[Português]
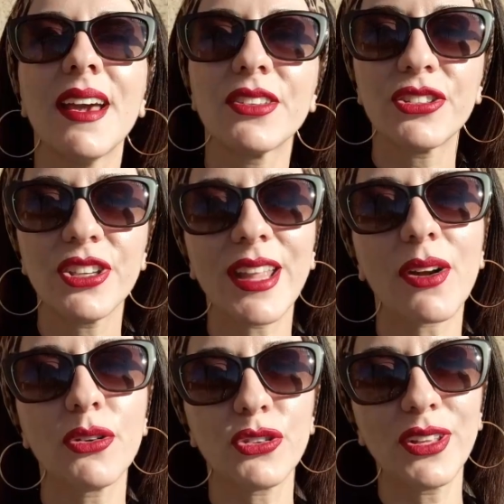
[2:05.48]
E antes de dar
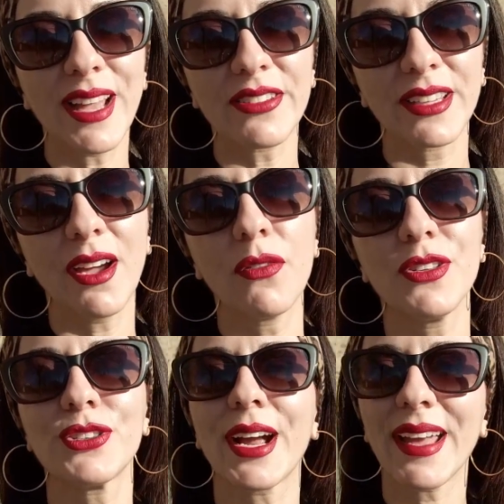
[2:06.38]
continuidade aqui ao
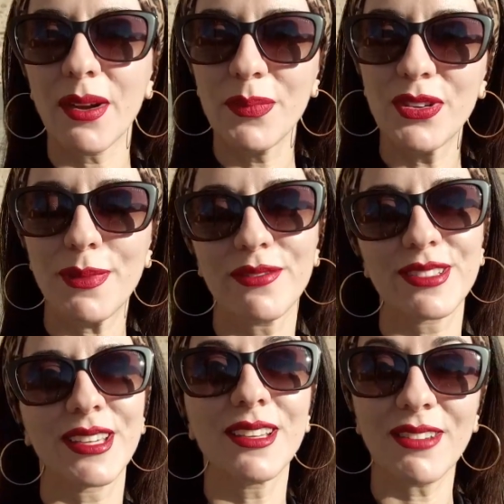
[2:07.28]
vídeo, já quero pedir para
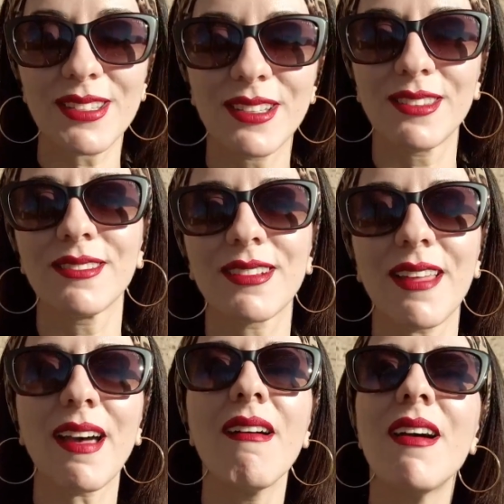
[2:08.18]
você que não é inscrito no
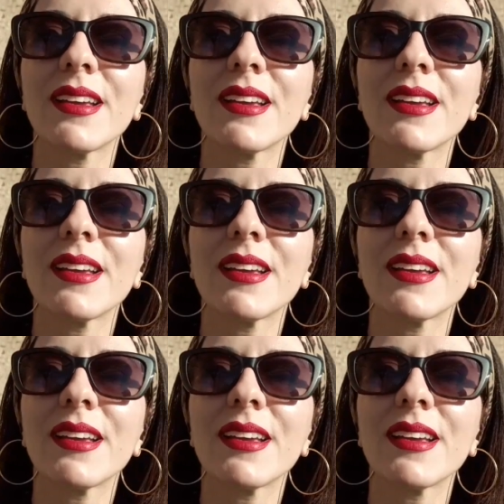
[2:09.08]
canal,